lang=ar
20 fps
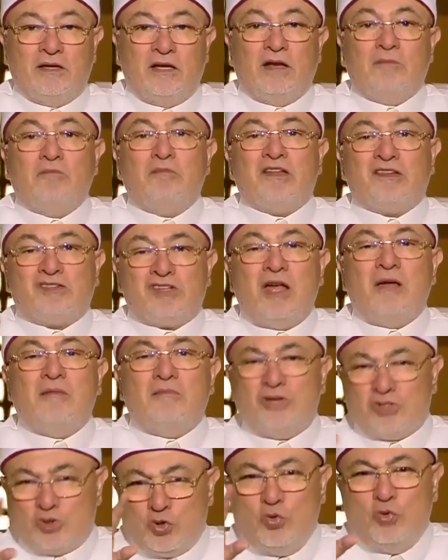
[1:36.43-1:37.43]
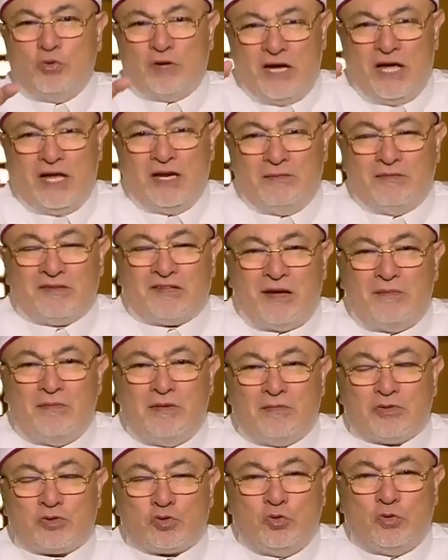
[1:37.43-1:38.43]
المذاهب المشهوره يعني المذاهب
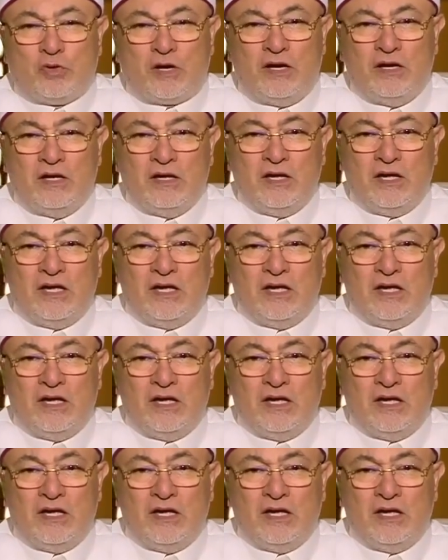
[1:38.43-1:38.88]
المشهوره